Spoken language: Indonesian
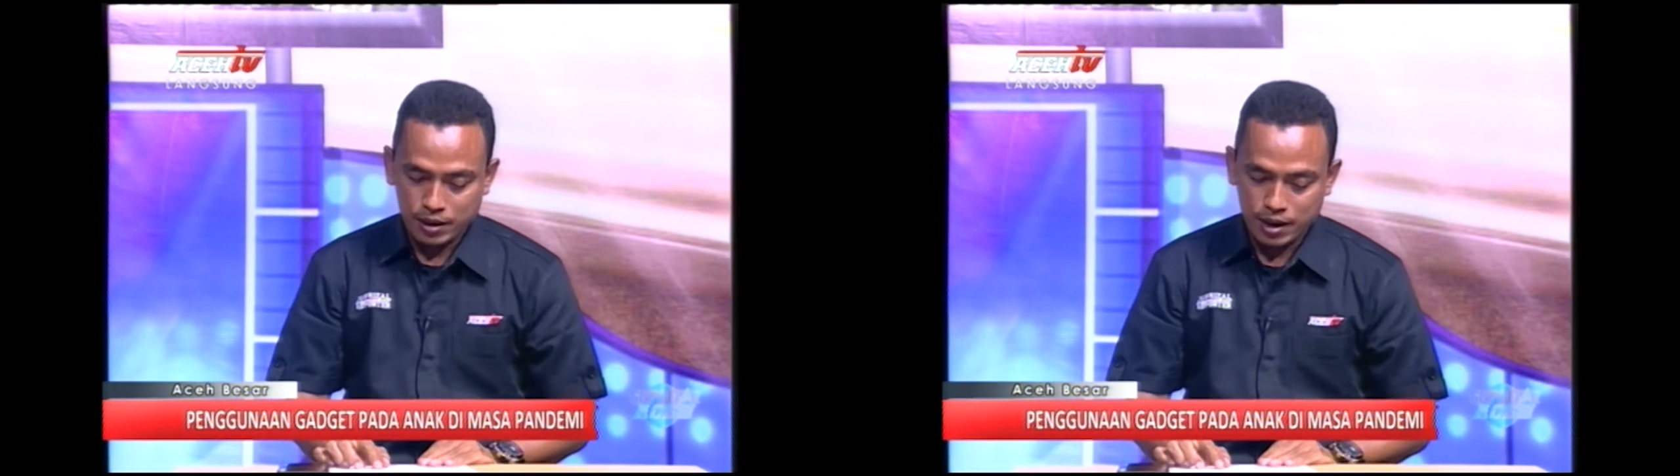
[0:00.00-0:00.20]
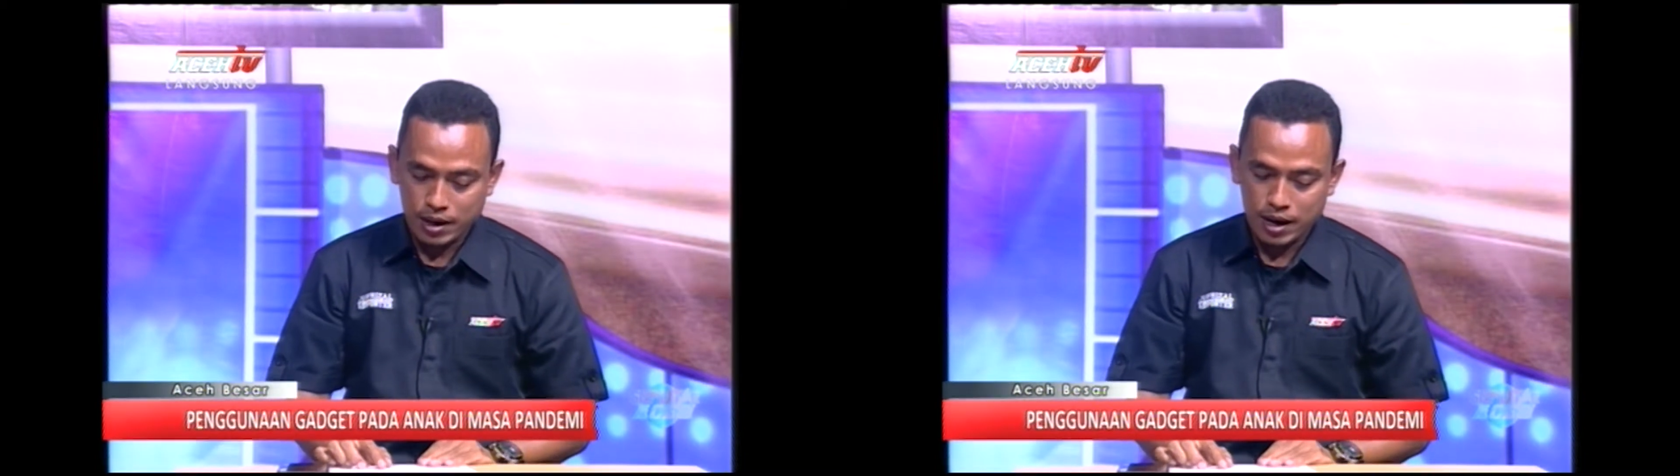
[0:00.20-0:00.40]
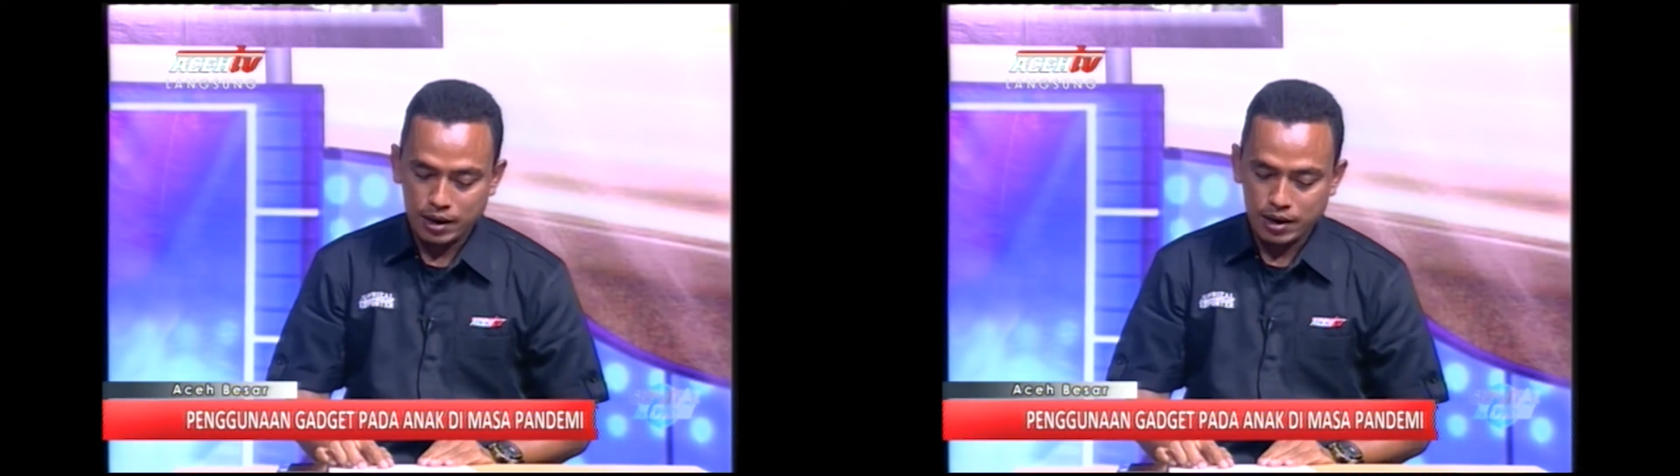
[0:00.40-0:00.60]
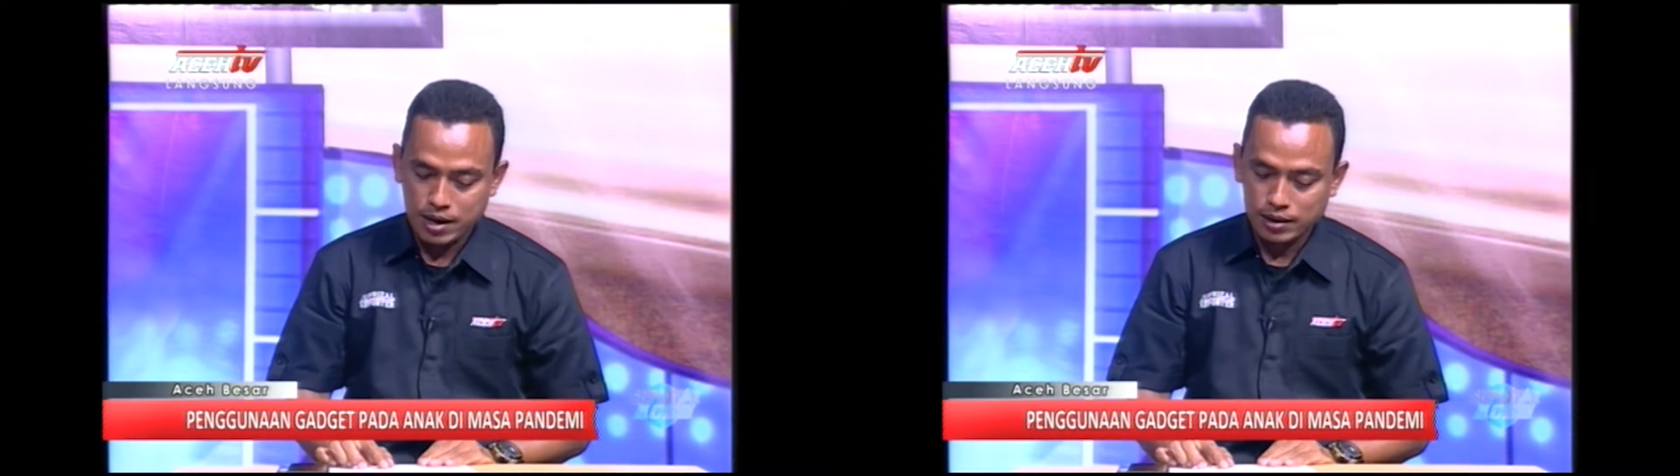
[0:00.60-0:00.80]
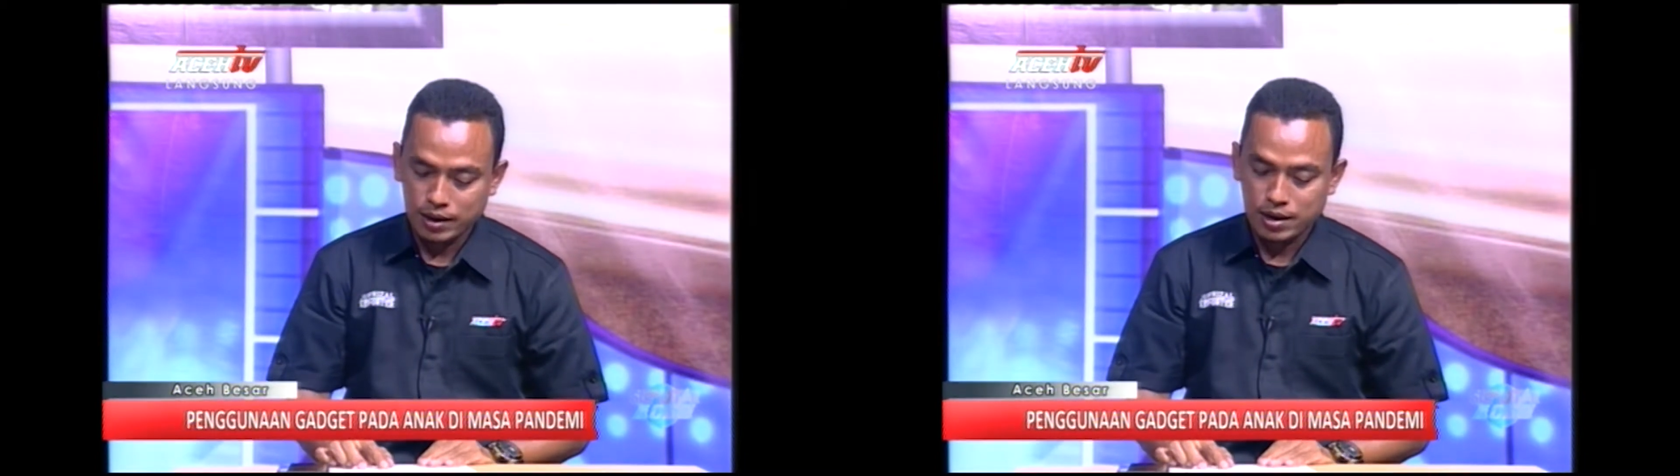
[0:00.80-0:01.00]
Dan hal
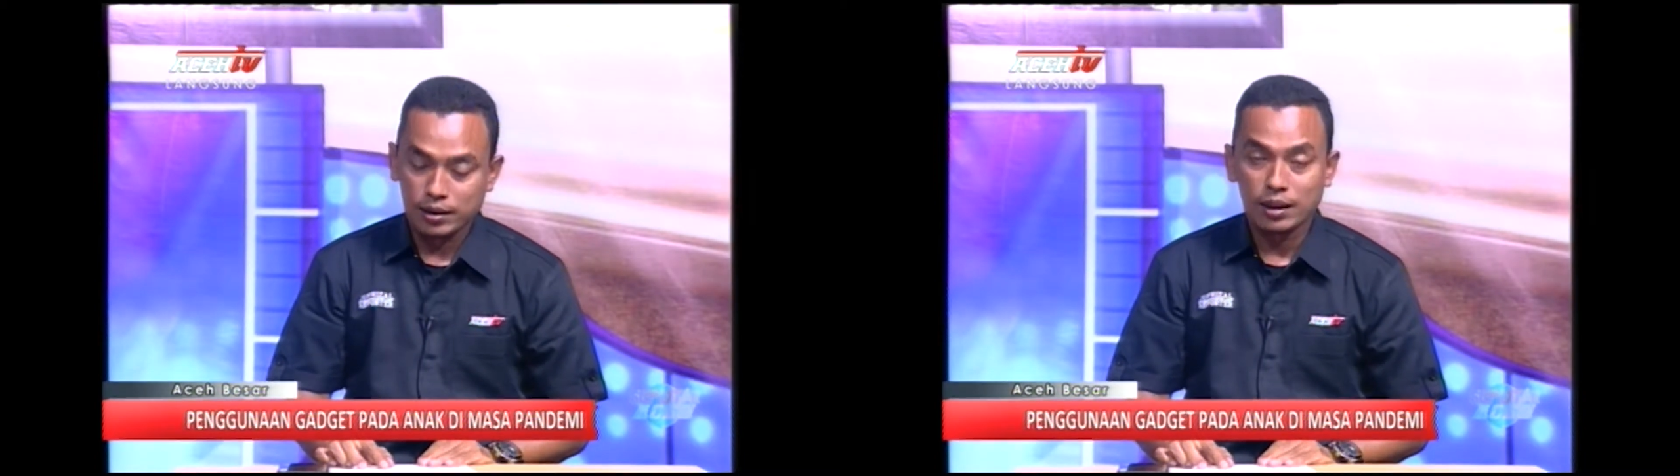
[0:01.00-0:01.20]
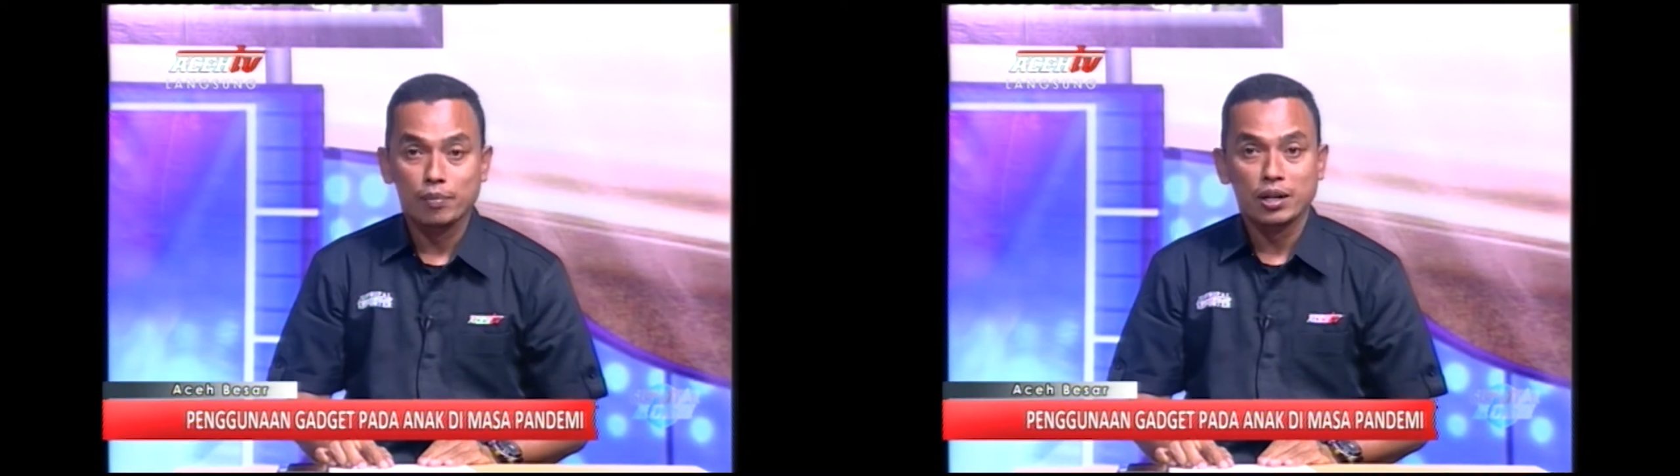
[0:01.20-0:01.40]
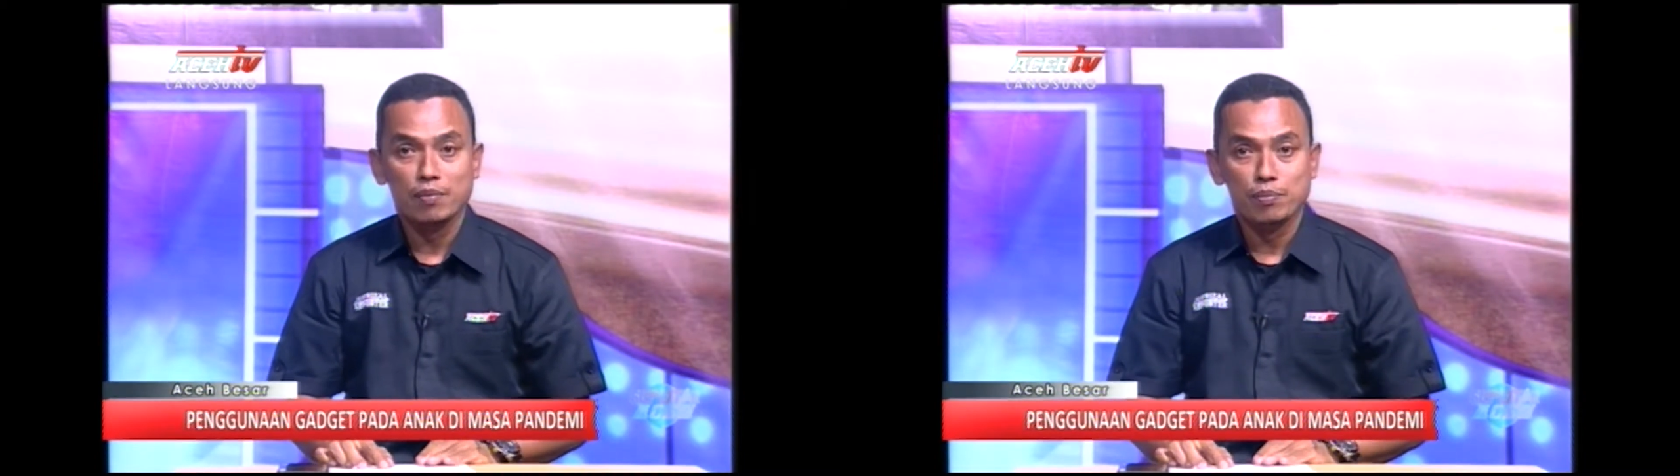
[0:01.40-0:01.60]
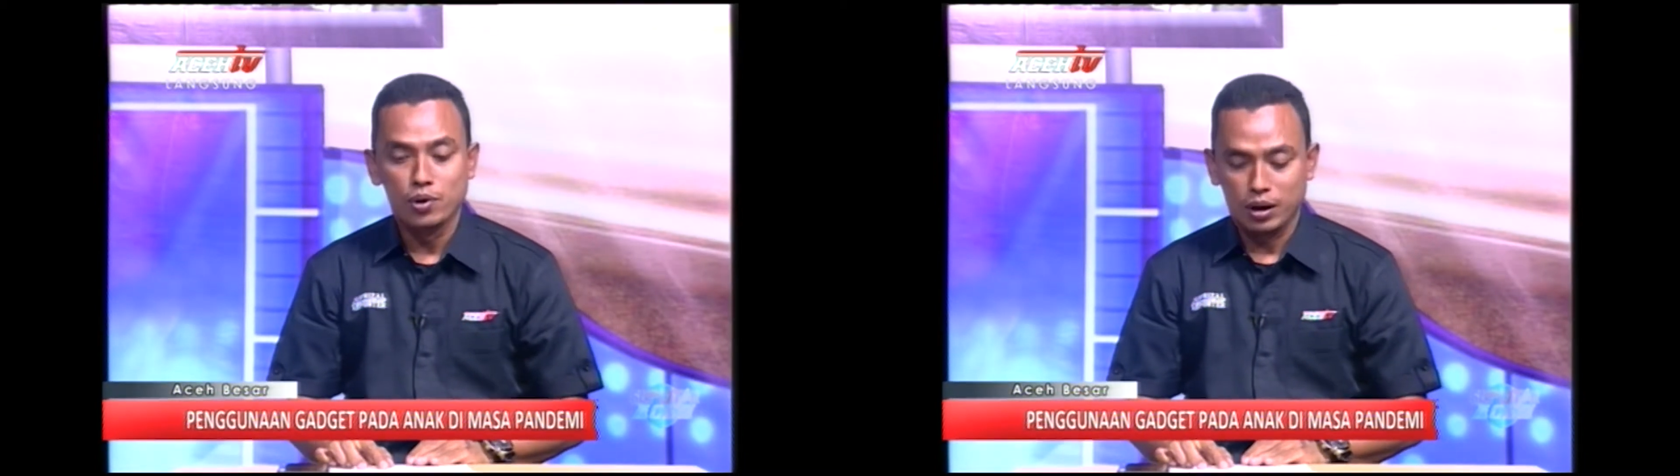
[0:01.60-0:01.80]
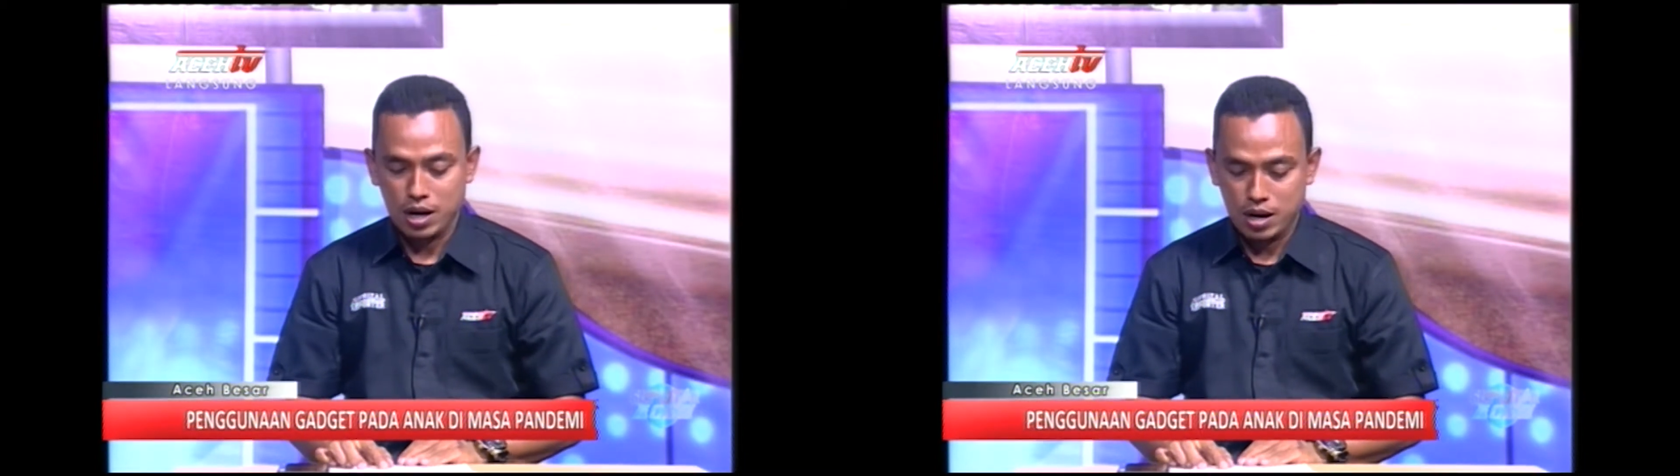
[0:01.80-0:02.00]
ini ternyata
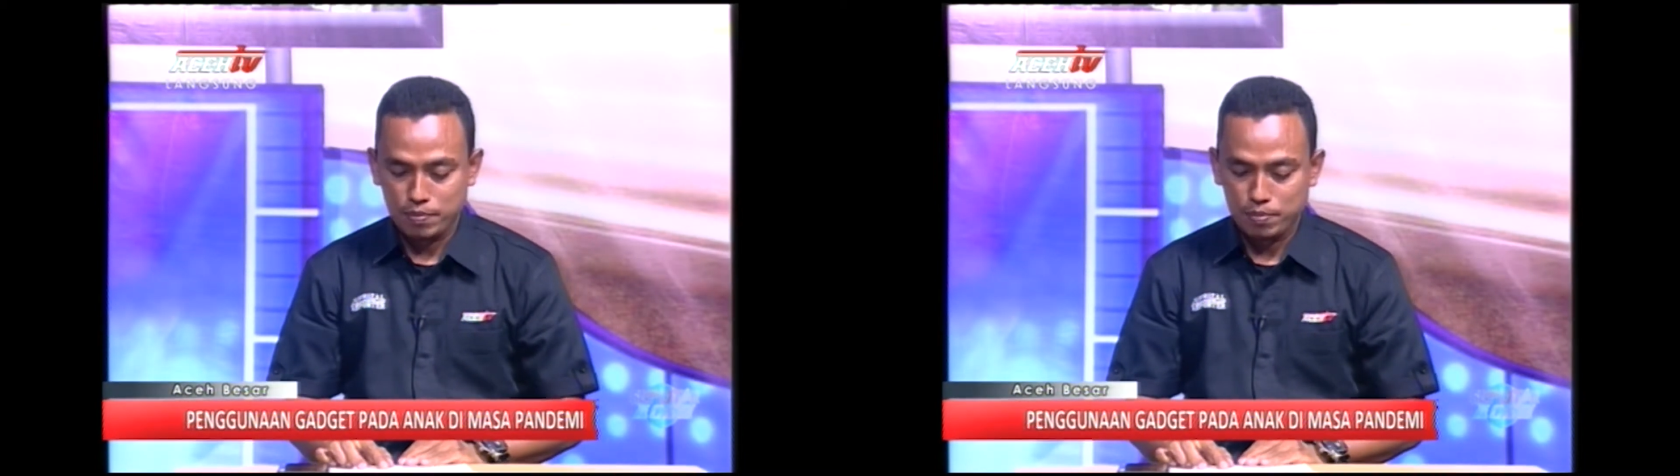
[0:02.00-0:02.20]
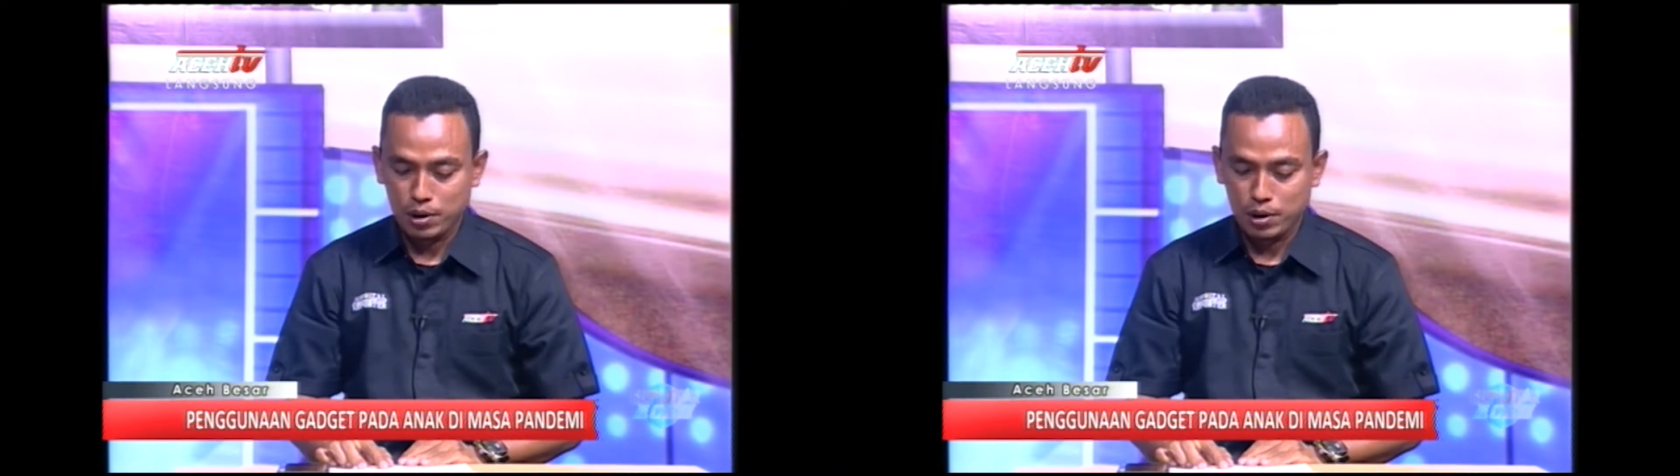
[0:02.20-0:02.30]
menimbulkan